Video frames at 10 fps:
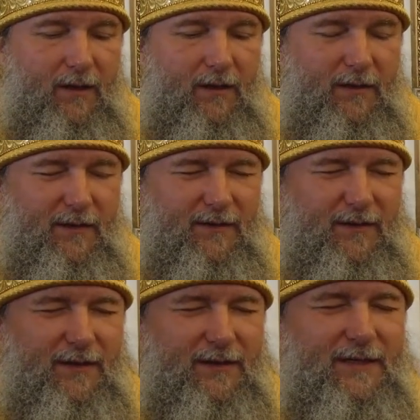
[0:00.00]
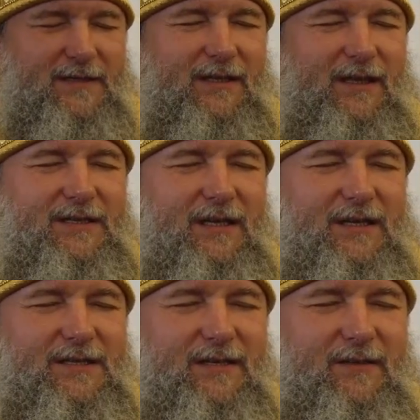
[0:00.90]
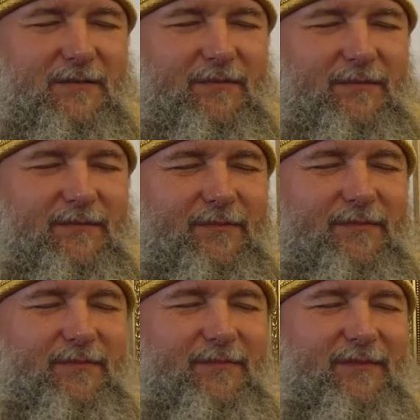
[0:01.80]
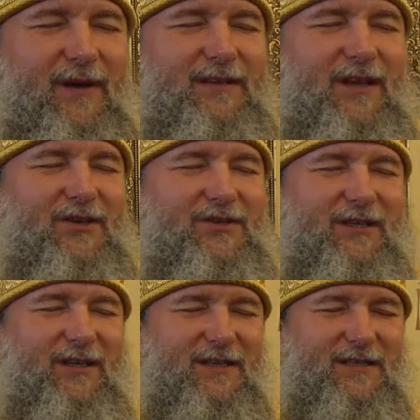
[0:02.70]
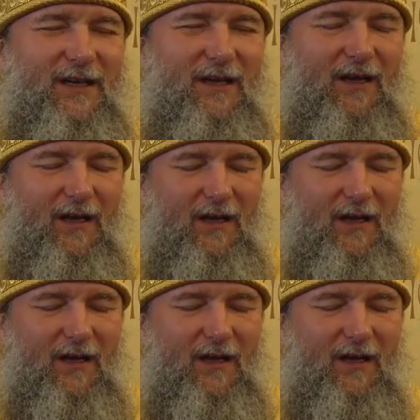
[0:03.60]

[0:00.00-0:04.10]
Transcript: э, не согласились отречься от Христа.